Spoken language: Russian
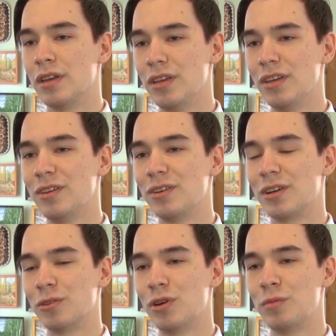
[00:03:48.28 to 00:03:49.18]
и
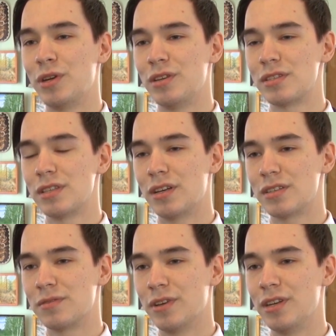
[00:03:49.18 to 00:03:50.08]
которая принесла
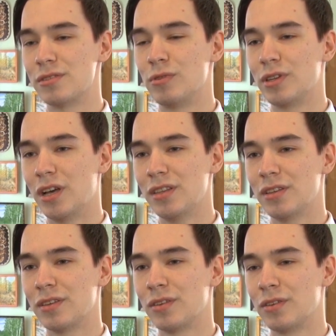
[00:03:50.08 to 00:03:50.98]
свои
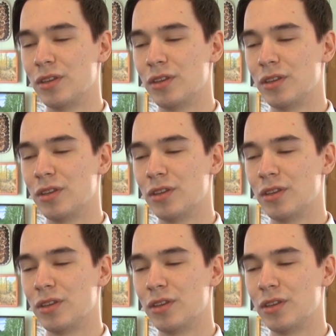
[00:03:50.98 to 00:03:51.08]
результаты.